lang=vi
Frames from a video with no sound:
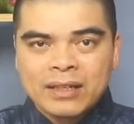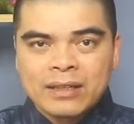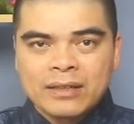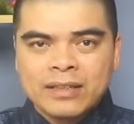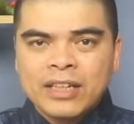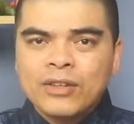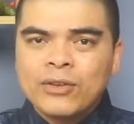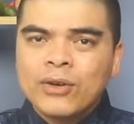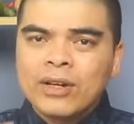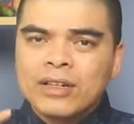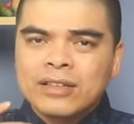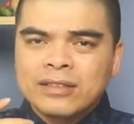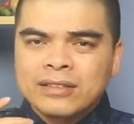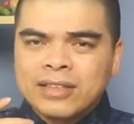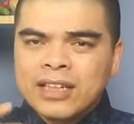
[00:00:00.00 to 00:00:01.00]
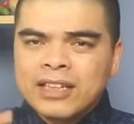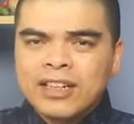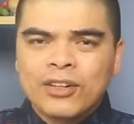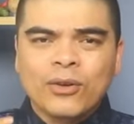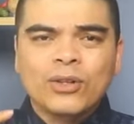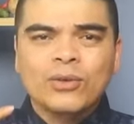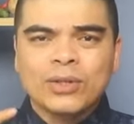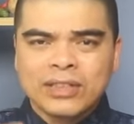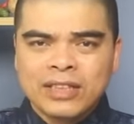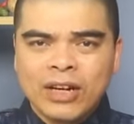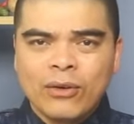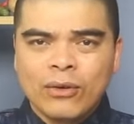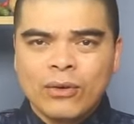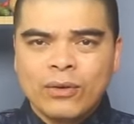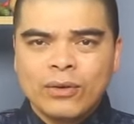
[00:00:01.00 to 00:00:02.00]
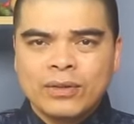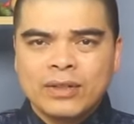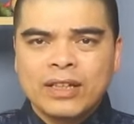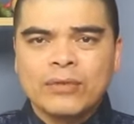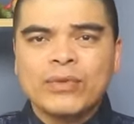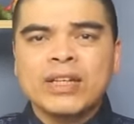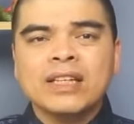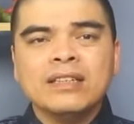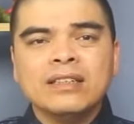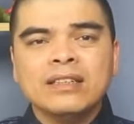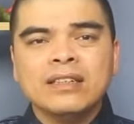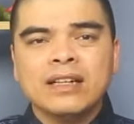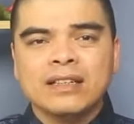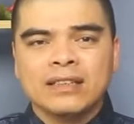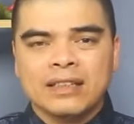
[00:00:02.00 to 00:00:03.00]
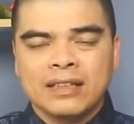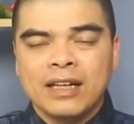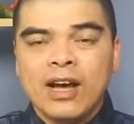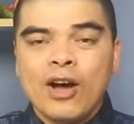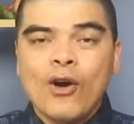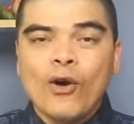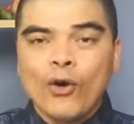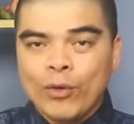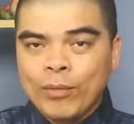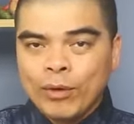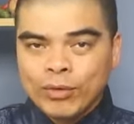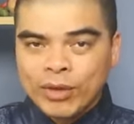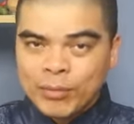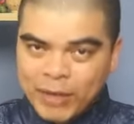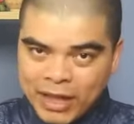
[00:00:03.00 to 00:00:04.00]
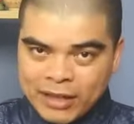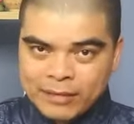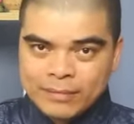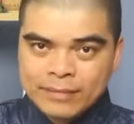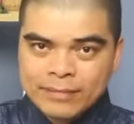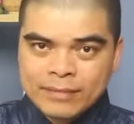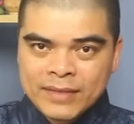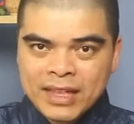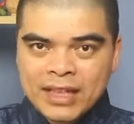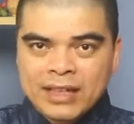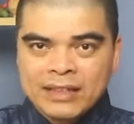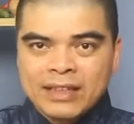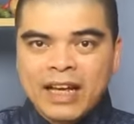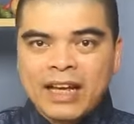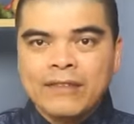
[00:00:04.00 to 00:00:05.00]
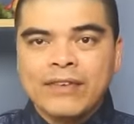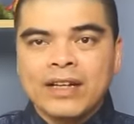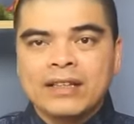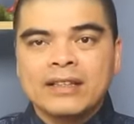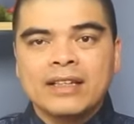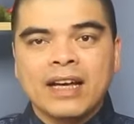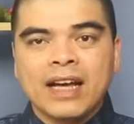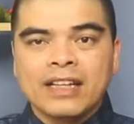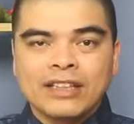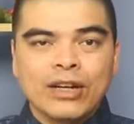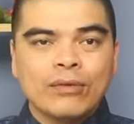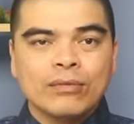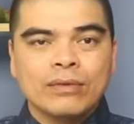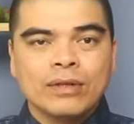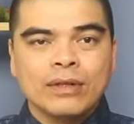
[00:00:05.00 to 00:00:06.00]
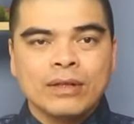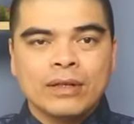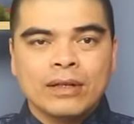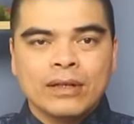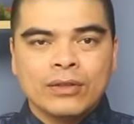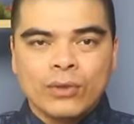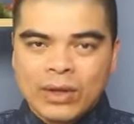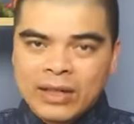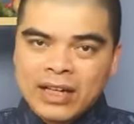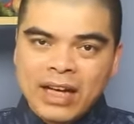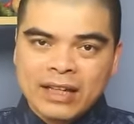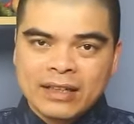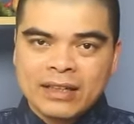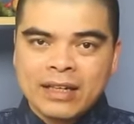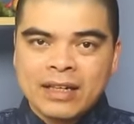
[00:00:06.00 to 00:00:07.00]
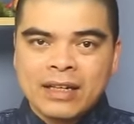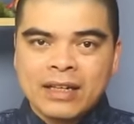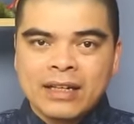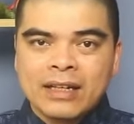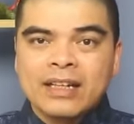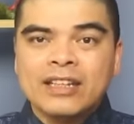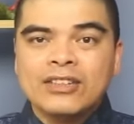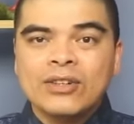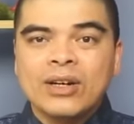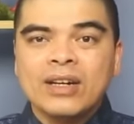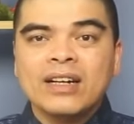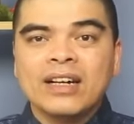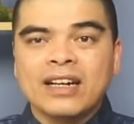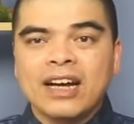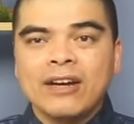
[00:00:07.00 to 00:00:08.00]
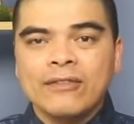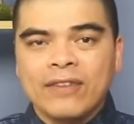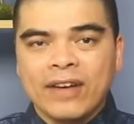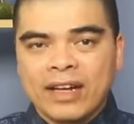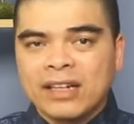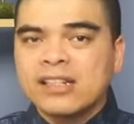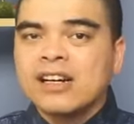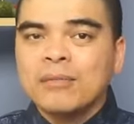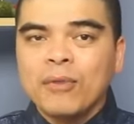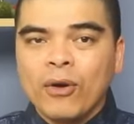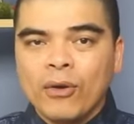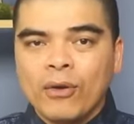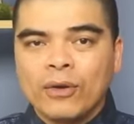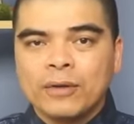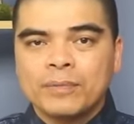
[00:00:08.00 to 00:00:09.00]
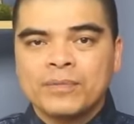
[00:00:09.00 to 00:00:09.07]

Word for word: sinh con sinh được con tuổi dậu thì ví như là gì hổ mọc thêm cánh tài vận thì hanh thông thoáng đạt khiến cho người khác phải ngưỡng mộ